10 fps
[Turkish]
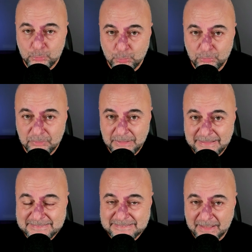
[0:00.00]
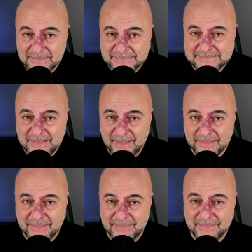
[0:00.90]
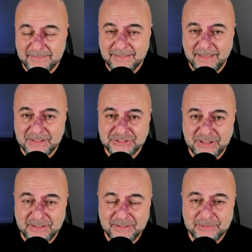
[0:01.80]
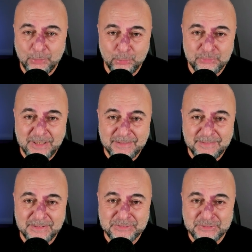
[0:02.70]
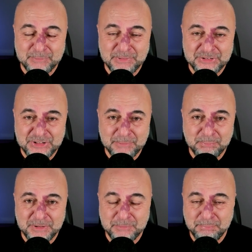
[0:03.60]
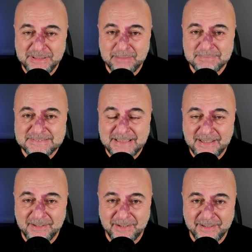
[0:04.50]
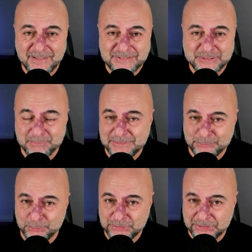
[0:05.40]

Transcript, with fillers: dün insanlık tarihinin geleceğini kökten değiştirebilecek bir bilimsel araştırma sonucu